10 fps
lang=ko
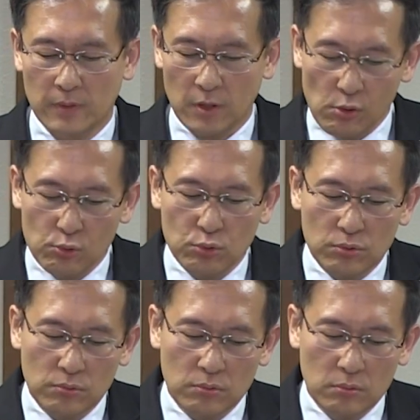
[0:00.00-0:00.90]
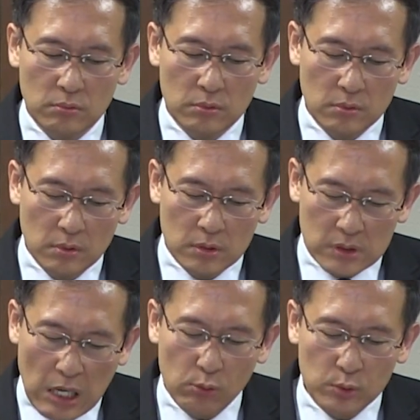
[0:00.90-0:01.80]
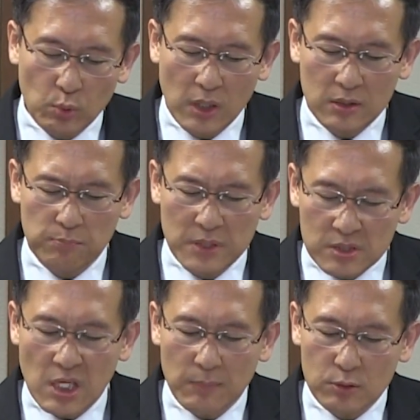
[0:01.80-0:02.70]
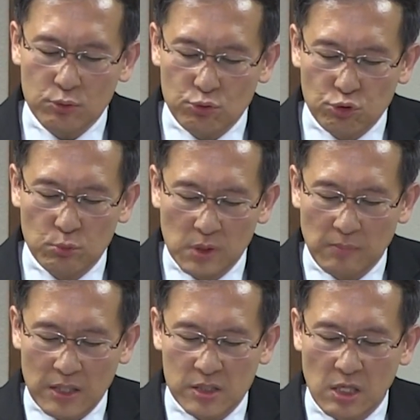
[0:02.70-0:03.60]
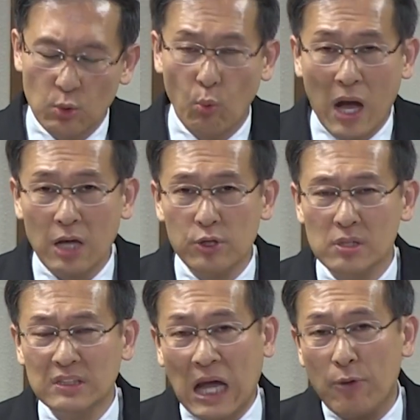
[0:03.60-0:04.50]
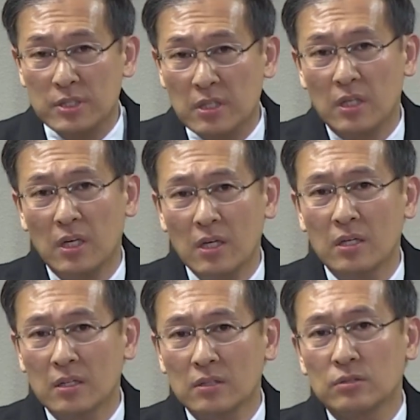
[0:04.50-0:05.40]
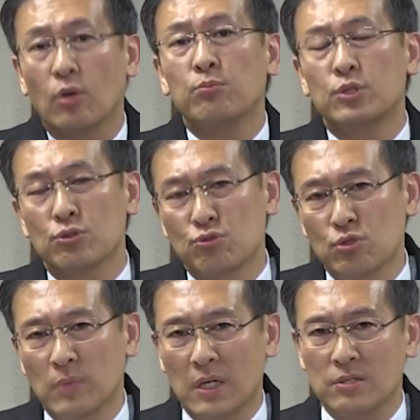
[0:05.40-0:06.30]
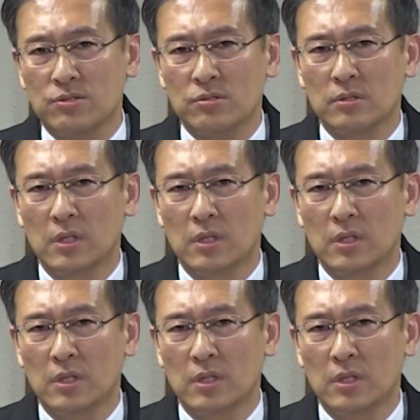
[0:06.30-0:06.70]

결국 사울 또한 비참한 죽음을 맞이하고 왕위를 다윗에게 넘겨주고 말았죠.